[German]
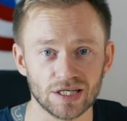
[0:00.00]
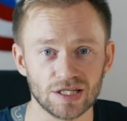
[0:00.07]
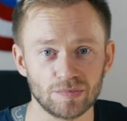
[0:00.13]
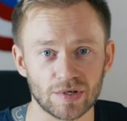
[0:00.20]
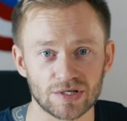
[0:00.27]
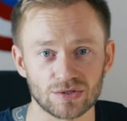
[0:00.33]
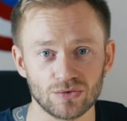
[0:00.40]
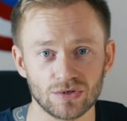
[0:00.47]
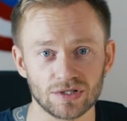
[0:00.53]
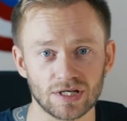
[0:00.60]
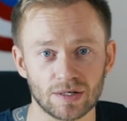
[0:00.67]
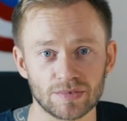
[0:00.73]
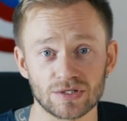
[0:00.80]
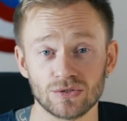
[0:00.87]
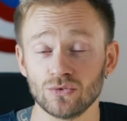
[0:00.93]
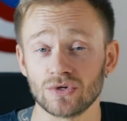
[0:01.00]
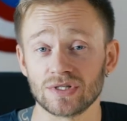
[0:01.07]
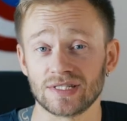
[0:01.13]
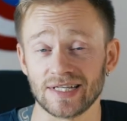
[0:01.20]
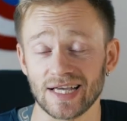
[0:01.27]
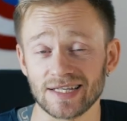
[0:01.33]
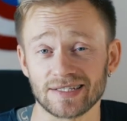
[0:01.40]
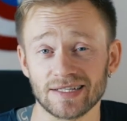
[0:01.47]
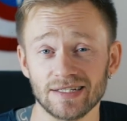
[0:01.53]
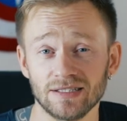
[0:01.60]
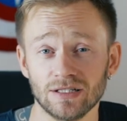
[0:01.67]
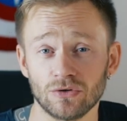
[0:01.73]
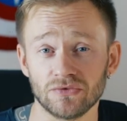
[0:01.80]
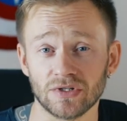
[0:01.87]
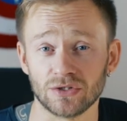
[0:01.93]
Ich persönlich habe es nur sehr
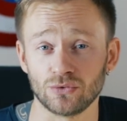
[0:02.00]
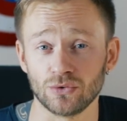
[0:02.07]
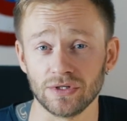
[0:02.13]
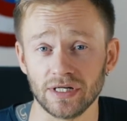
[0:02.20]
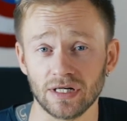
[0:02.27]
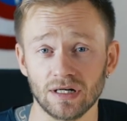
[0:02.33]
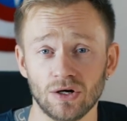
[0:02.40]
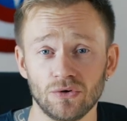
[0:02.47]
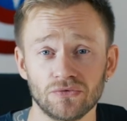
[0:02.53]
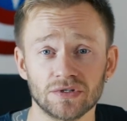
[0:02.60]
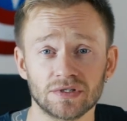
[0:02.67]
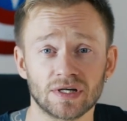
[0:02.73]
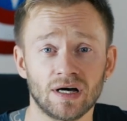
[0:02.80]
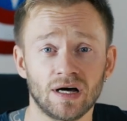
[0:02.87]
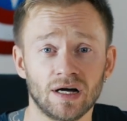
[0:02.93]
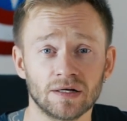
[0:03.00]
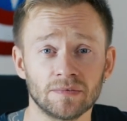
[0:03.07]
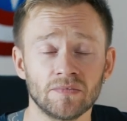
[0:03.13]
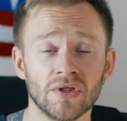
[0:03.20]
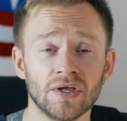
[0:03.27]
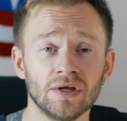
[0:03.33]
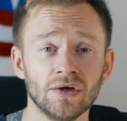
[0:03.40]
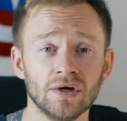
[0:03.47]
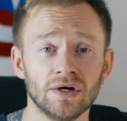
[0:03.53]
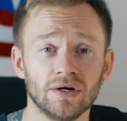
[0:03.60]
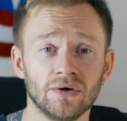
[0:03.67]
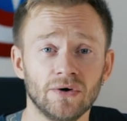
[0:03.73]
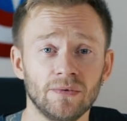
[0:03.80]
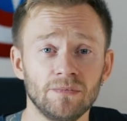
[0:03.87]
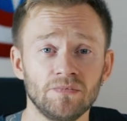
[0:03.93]
selten auf Naturnägel aufgetragen.
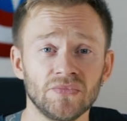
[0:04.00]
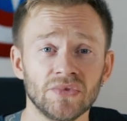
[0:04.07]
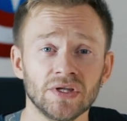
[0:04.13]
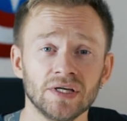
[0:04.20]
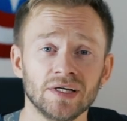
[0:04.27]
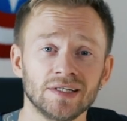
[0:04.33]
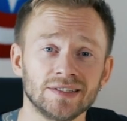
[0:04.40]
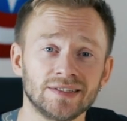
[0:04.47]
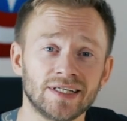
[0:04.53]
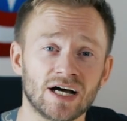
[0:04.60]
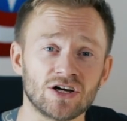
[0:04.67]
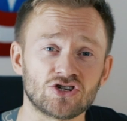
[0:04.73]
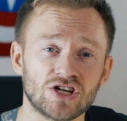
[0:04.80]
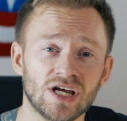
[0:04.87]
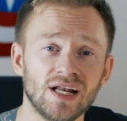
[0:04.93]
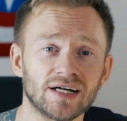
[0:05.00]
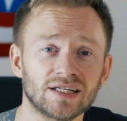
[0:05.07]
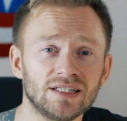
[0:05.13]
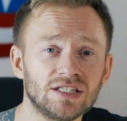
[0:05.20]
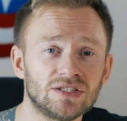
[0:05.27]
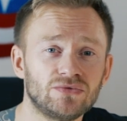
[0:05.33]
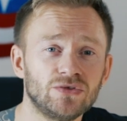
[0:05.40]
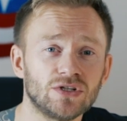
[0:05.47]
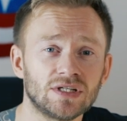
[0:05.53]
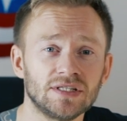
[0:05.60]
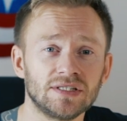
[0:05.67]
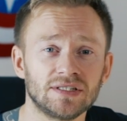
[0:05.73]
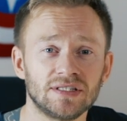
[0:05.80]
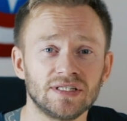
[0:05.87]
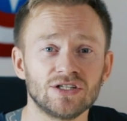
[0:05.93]
Ähm, da Shellac nicht
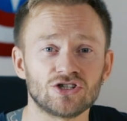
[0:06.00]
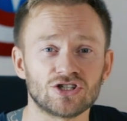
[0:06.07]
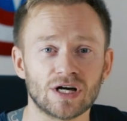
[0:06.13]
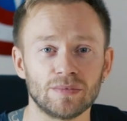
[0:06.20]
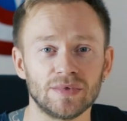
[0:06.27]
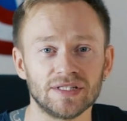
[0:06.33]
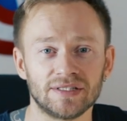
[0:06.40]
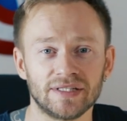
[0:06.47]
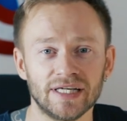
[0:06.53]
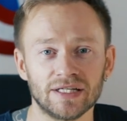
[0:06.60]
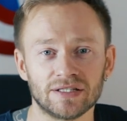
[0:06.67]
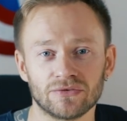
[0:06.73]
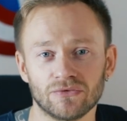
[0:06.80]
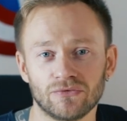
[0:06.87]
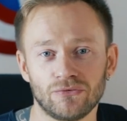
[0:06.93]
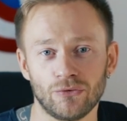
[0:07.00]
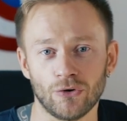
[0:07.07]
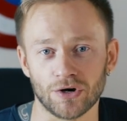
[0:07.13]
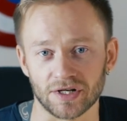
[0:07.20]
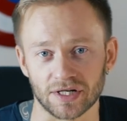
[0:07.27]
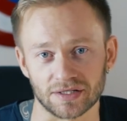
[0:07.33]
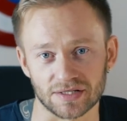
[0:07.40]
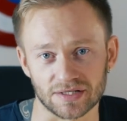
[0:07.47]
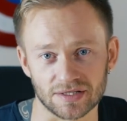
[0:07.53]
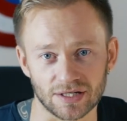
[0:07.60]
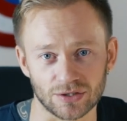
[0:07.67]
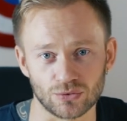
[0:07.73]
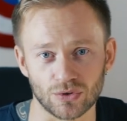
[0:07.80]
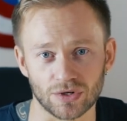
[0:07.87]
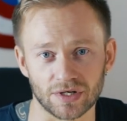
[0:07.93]
wirklich die Stabilität fördert des
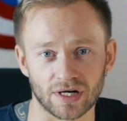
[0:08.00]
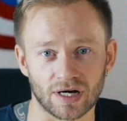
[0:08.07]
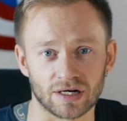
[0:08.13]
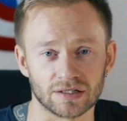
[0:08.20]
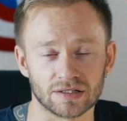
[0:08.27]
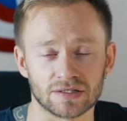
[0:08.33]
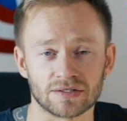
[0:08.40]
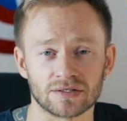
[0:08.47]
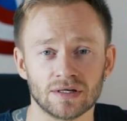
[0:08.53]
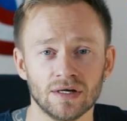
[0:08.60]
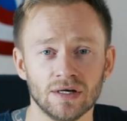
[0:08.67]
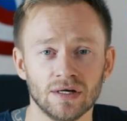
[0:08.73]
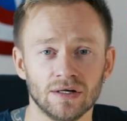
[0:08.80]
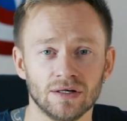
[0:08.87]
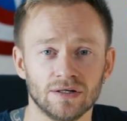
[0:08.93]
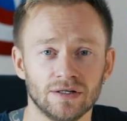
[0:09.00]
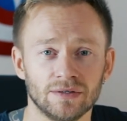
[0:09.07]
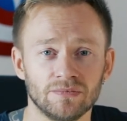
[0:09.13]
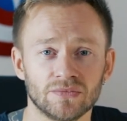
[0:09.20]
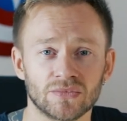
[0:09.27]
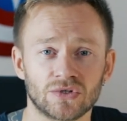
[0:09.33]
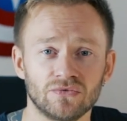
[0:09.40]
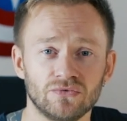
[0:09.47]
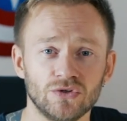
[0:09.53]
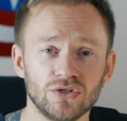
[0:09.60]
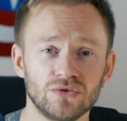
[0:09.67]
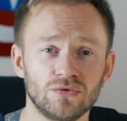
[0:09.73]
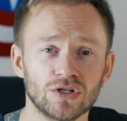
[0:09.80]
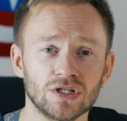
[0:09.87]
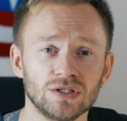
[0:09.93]
Naturnagels. Ähm,
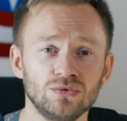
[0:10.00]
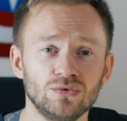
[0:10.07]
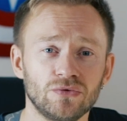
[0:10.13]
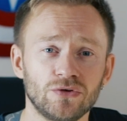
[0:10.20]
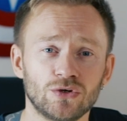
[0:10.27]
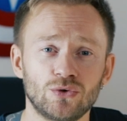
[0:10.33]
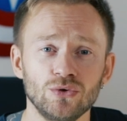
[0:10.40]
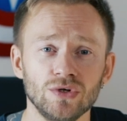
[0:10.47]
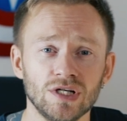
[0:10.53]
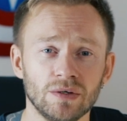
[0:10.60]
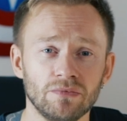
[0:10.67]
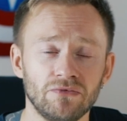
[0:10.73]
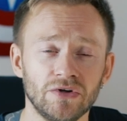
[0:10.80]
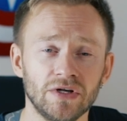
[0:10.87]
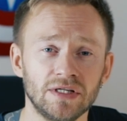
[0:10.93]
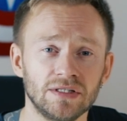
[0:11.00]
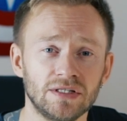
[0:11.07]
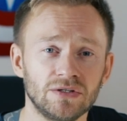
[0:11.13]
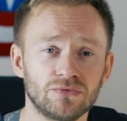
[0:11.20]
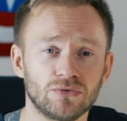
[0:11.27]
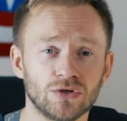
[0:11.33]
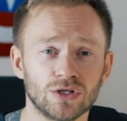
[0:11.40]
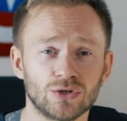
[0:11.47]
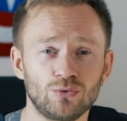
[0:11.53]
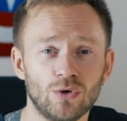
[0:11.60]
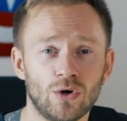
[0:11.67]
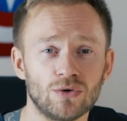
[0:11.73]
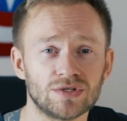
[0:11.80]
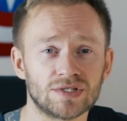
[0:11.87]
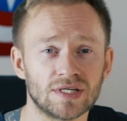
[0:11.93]
würde ich wirklich nur für Kunden empfehlen, die von
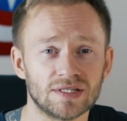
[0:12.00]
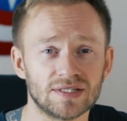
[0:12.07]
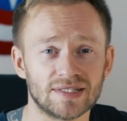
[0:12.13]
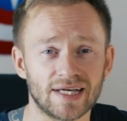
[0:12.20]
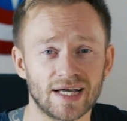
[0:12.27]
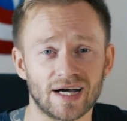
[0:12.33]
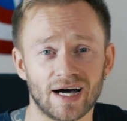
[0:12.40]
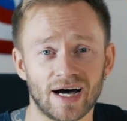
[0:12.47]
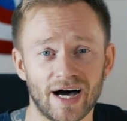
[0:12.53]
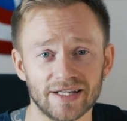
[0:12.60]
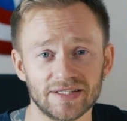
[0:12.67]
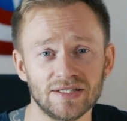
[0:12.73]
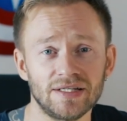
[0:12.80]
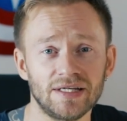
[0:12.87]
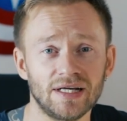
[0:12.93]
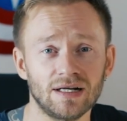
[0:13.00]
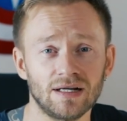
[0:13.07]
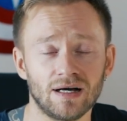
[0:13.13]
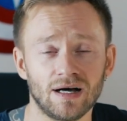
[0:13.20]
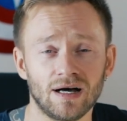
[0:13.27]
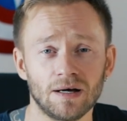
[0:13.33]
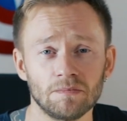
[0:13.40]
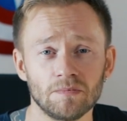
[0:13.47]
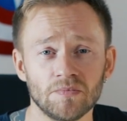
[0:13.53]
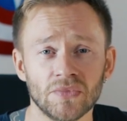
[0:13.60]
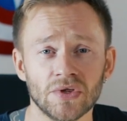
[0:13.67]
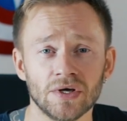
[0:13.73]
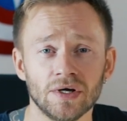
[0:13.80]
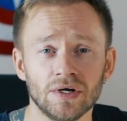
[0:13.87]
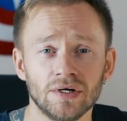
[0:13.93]
Natur aus sehr harte Nägel haben.